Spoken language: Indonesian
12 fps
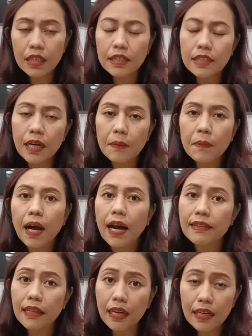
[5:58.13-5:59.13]
yang
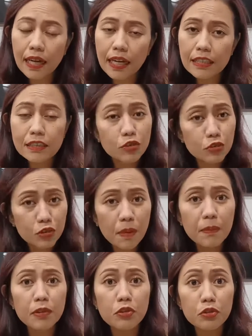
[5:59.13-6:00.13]
mengatakan juga
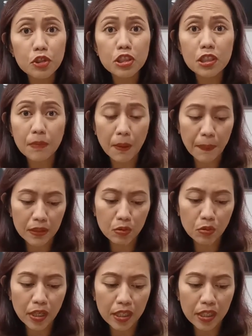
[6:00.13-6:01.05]
menuduh si bapak tua